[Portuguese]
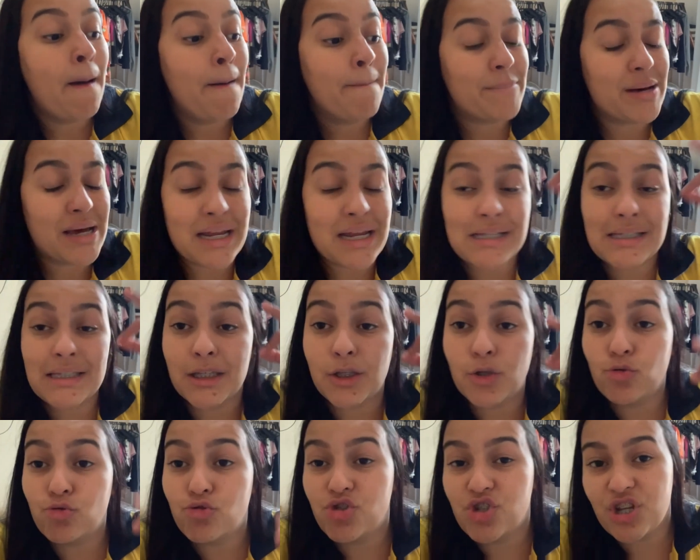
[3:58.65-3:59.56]
parece
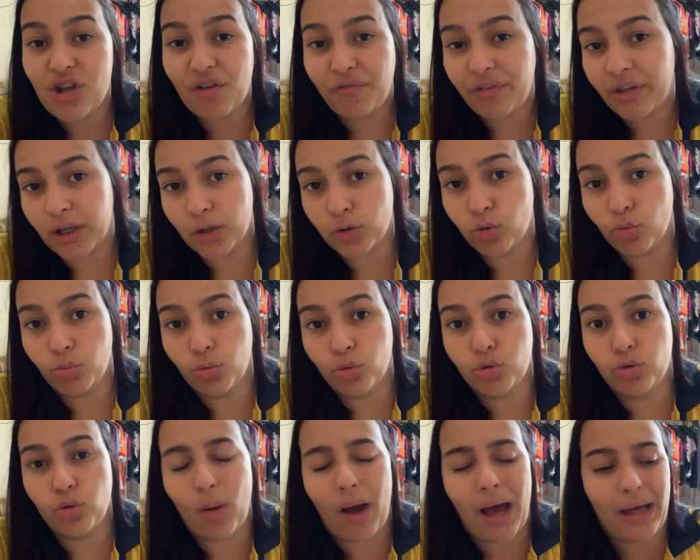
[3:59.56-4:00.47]
que o dia fica
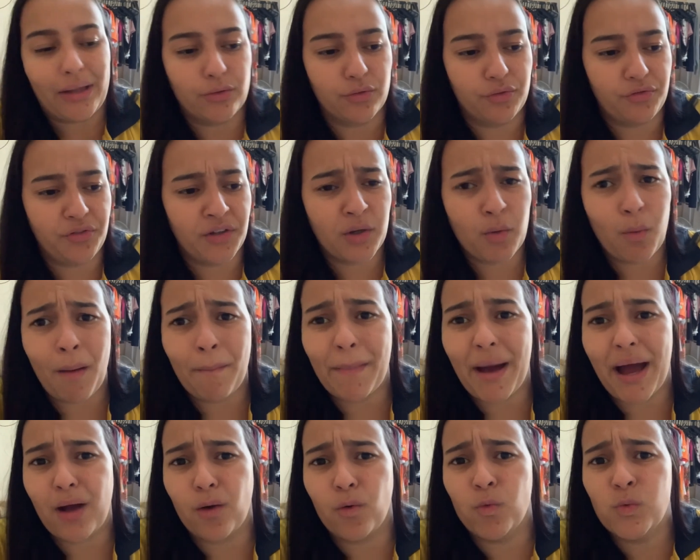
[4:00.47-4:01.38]
tumultuado, fica uma
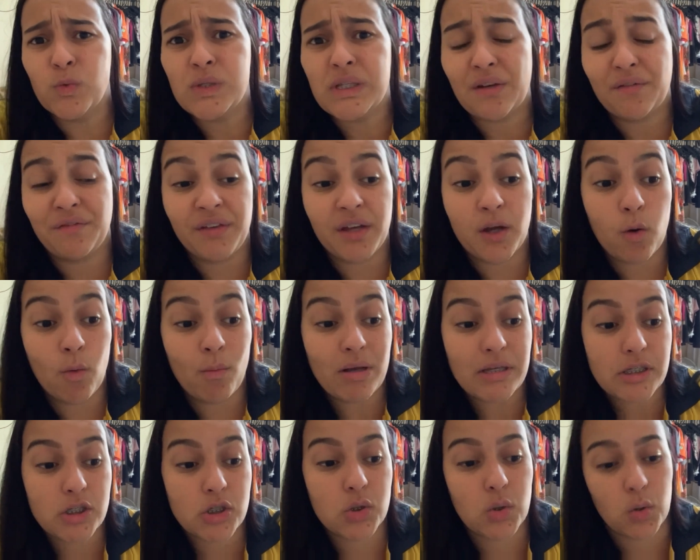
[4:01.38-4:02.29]
bagunça, fica uma
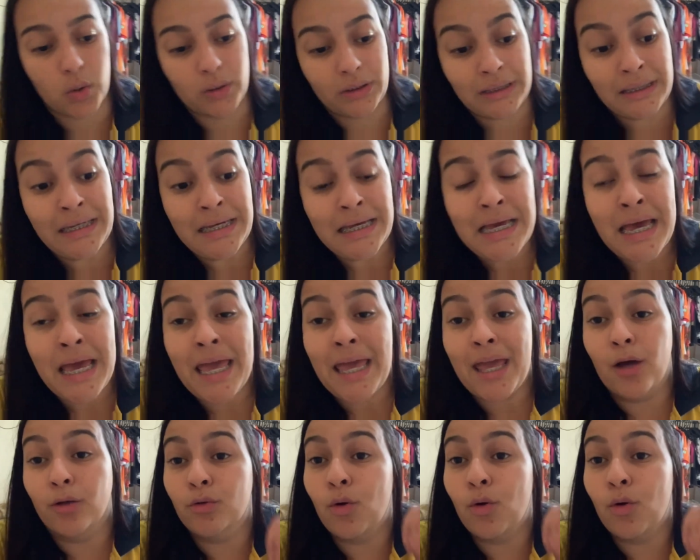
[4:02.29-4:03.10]
zona, eu